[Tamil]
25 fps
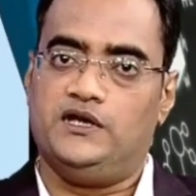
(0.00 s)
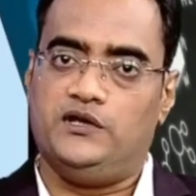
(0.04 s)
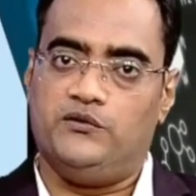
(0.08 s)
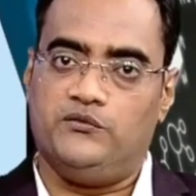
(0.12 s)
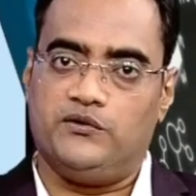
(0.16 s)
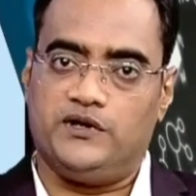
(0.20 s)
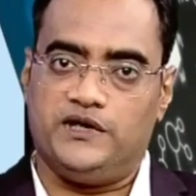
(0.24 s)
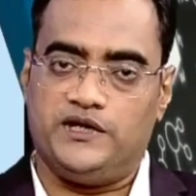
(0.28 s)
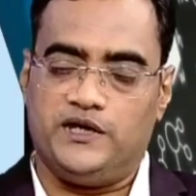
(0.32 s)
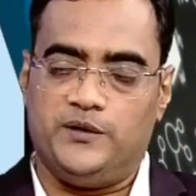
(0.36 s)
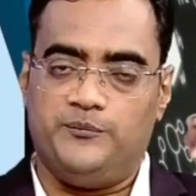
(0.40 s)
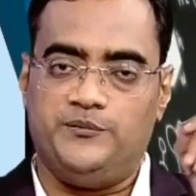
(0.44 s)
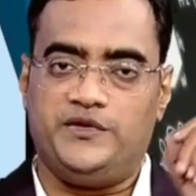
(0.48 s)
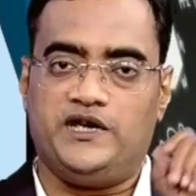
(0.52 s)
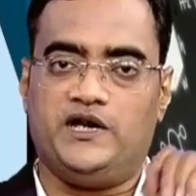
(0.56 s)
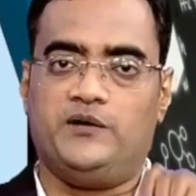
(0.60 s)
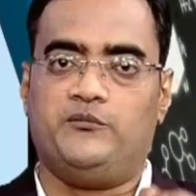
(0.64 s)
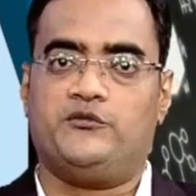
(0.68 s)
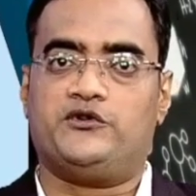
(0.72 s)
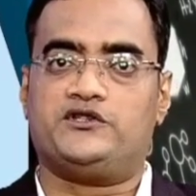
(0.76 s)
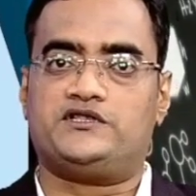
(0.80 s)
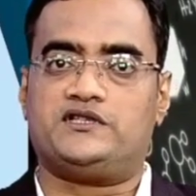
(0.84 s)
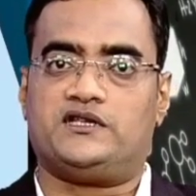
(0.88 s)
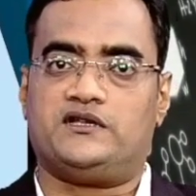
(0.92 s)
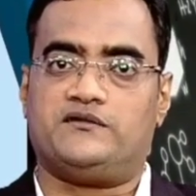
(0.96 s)
இவங்க எம்பிஏ
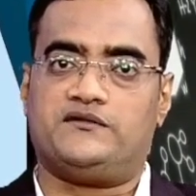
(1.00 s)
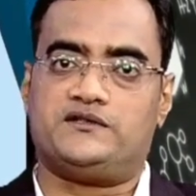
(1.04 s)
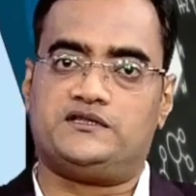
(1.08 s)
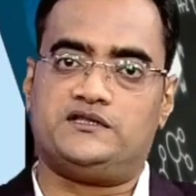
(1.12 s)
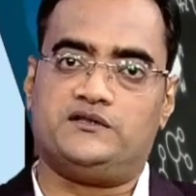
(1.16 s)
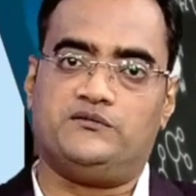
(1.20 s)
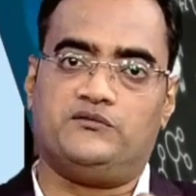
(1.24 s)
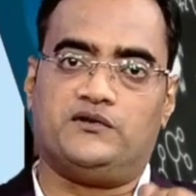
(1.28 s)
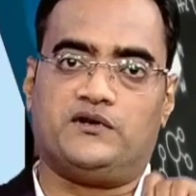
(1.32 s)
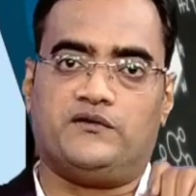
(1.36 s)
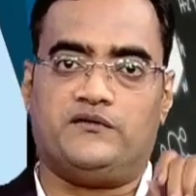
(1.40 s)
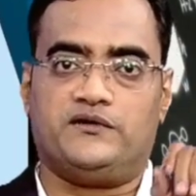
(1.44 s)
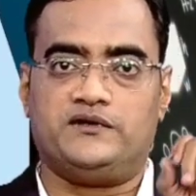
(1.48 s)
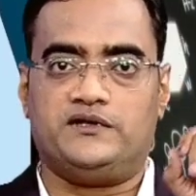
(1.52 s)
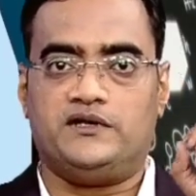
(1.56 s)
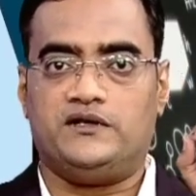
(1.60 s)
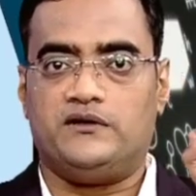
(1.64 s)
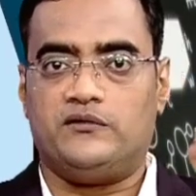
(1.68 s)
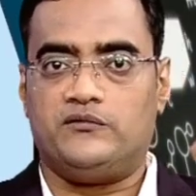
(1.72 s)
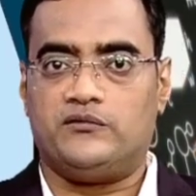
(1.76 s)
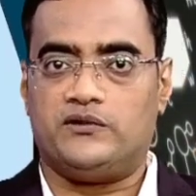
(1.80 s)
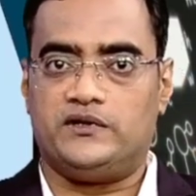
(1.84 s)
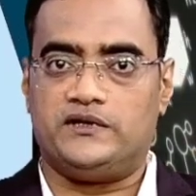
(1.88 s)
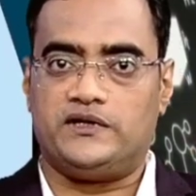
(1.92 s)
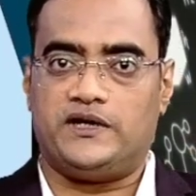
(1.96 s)
முடிச்சதை வச்சு இவங்க வந்து
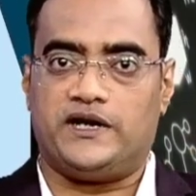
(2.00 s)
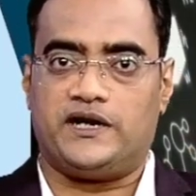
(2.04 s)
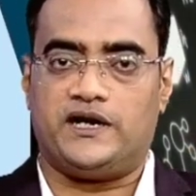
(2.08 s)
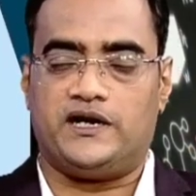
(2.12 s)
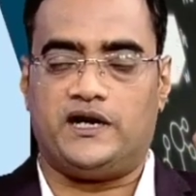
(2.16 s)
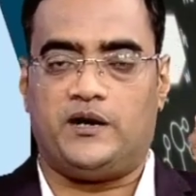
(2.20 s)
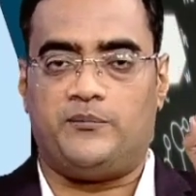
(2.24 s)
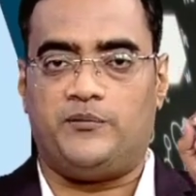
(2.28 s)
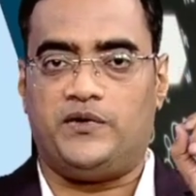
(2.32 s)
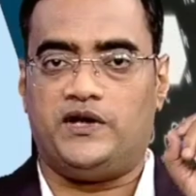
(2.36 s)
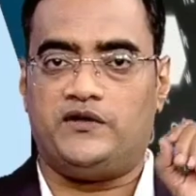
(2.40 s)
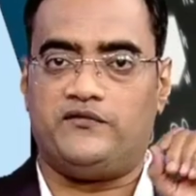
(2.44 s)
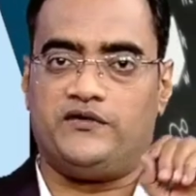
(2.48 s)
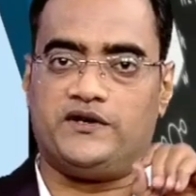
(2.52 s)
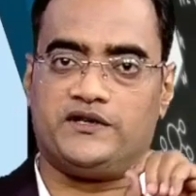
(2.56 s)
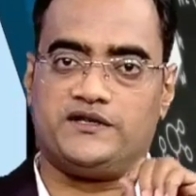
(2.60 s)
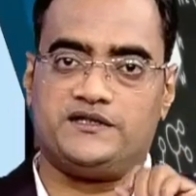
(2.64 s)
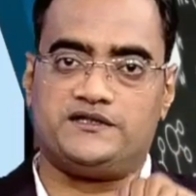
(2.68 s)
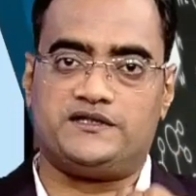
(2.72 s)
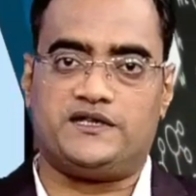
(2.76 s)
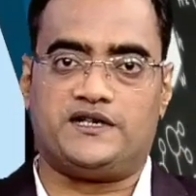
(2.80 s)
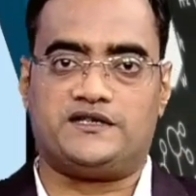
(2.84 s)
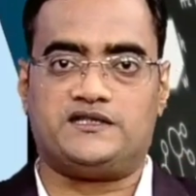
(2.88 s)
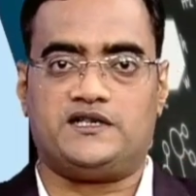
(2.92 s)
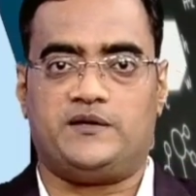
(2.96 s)
அவங்க தே கேன் அப்ளை ஃபார்
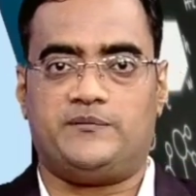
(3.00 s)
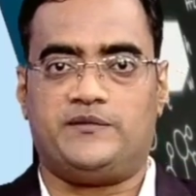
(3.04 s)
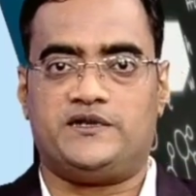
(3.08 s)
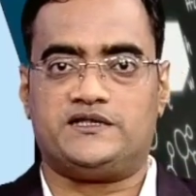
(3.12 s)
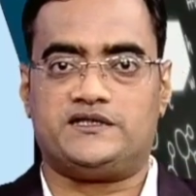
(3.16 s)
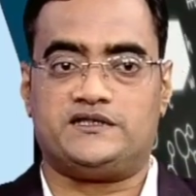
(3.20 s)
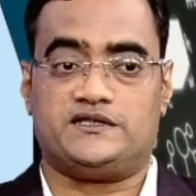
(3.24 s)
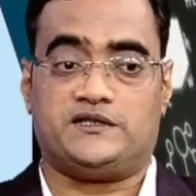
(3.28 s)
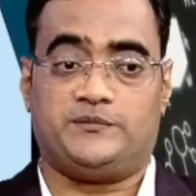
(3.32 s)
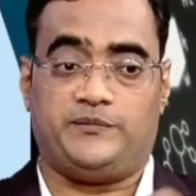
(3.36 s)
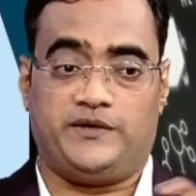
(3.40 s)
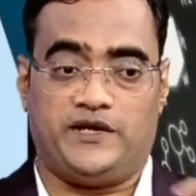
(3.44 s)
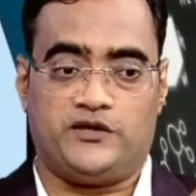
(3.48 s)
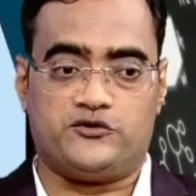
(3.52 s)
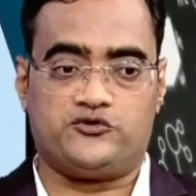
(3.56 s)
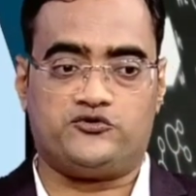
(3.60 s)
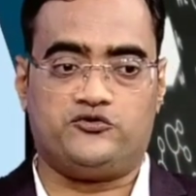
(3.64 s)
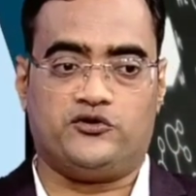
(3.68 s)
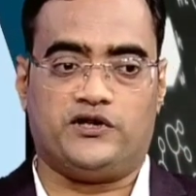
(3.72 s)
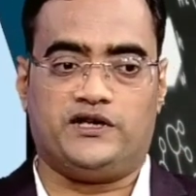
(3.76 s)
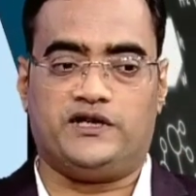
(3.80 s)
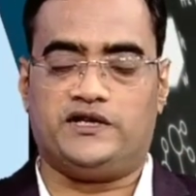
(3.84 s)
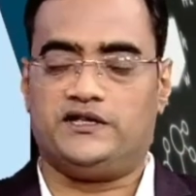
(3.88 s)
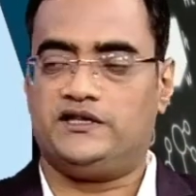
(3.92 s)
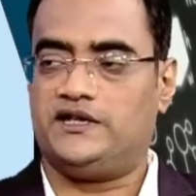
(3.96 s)
திஸ் எக்ஸாமினேஷன் இப்போ எங்கள்
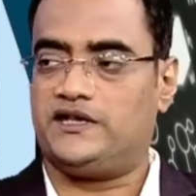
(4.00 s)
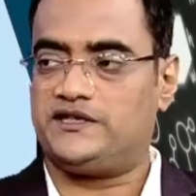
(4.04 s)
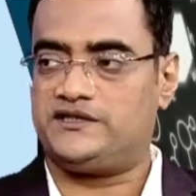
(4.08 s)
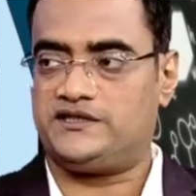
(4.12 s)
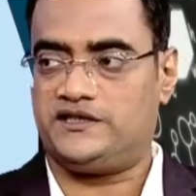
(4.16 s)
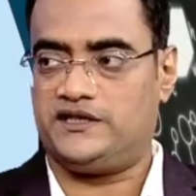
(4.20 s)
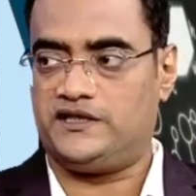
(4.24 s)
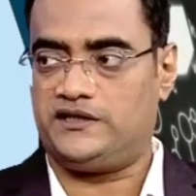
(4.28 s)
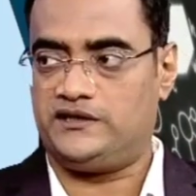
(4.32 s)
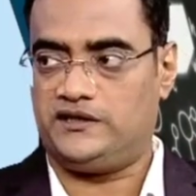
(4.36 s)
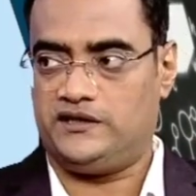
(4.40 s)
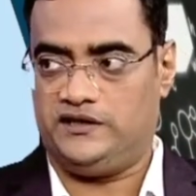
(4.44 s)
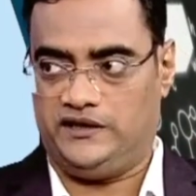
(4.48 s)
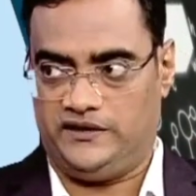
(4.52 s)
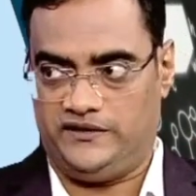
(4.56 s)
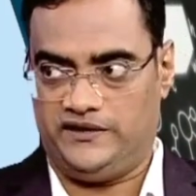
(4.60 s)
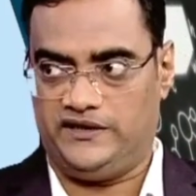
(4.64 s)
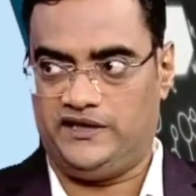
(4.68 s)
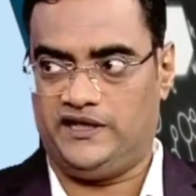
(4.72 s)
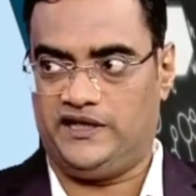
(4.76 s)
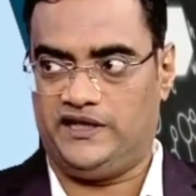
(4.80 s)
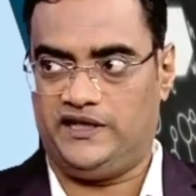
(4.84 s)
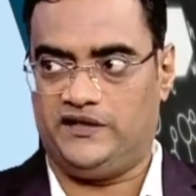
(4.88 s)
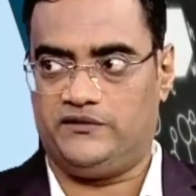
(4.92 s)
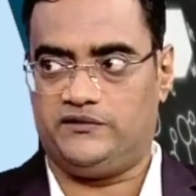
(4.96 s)
ஸ்டூடெண்ட் நெக்ஸ்ட் இயர் இந்த
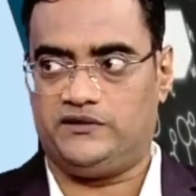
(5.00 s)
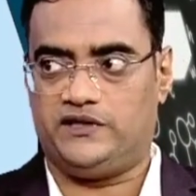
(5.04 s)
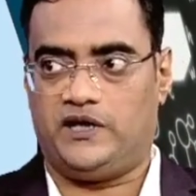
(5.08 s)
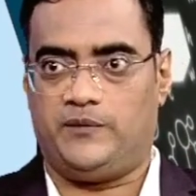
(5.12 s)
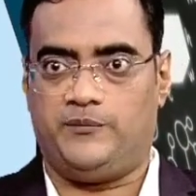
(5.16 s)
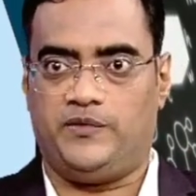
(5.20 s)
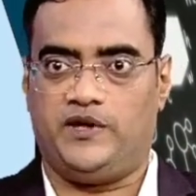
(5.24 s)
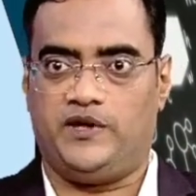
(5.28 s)
இந்த இயர் வந்து